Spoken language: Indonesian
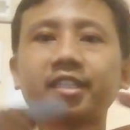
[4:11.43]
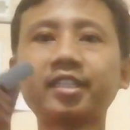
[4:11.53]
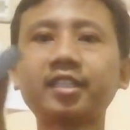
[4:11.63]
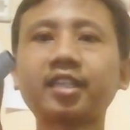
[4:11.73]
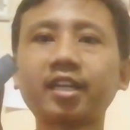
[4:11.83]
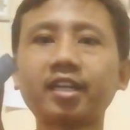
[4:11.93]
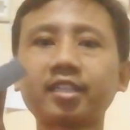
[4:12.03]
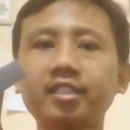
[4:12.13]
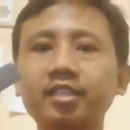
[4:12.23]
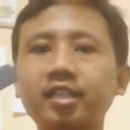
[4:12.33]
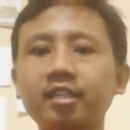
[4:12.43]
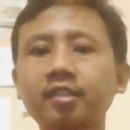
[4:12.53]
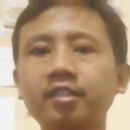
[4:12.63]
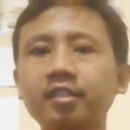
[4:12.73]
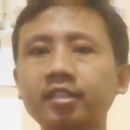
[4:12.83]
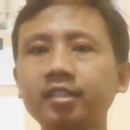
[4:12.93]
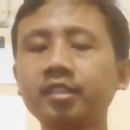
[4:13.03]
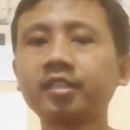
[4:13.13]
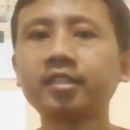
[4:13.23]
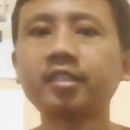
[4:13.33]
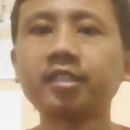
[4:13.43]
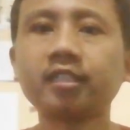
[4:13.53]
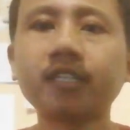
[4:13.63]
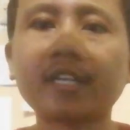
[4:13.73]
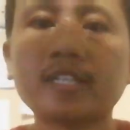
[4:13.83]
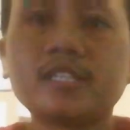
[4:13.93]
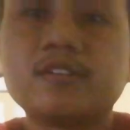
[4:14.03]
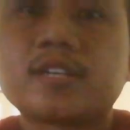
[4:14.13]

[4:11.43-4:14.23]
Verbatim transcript: kita gini kan ini kayak gini